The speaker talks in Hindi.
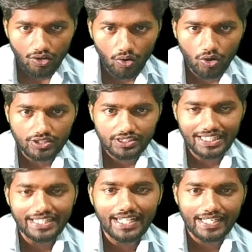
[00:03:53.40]
कॉस
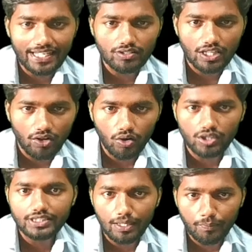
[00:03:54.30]
थीटा क्या होता है
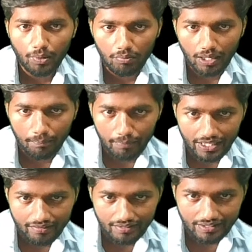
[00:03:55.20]
कॉस का फॉर्मूला
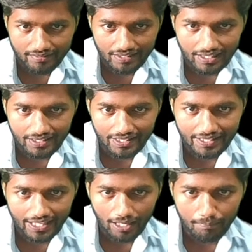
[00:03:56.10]
बेस इसके लिए
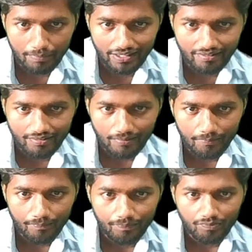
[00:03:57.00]
क्या है बेस
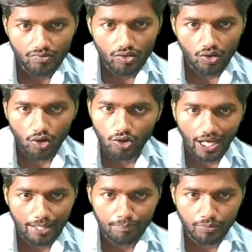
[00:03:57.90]
और
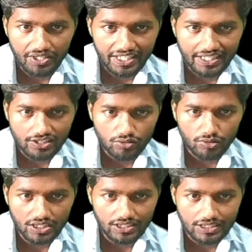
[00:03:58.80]
हाइपोटेनस तो
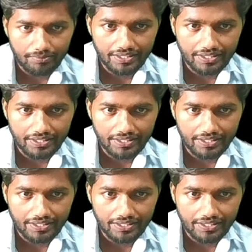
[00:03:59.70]
किसी भी